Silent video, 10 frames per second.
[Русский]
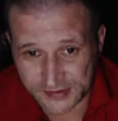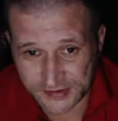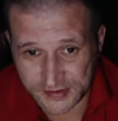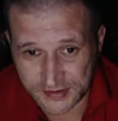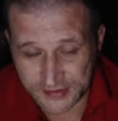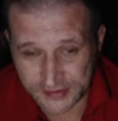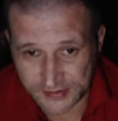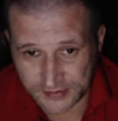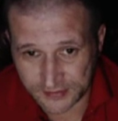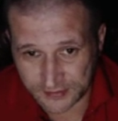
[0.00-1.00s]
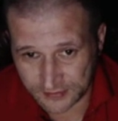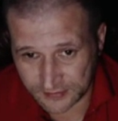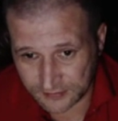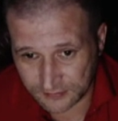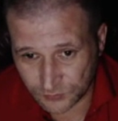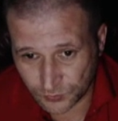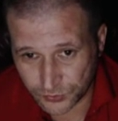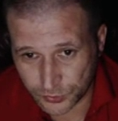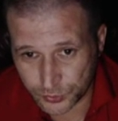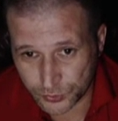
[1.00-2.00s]
здесь э,
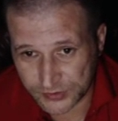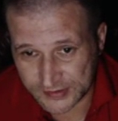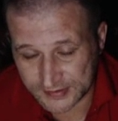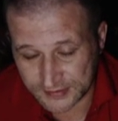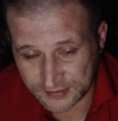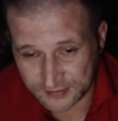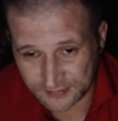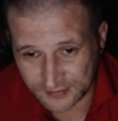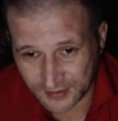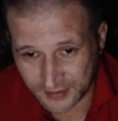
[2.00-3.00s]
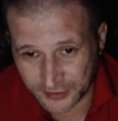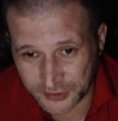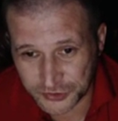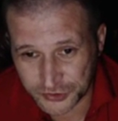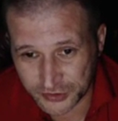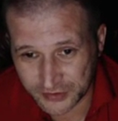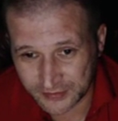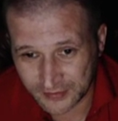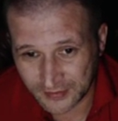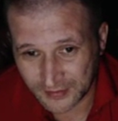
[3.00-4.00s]
ну чуть-чуть ограничено,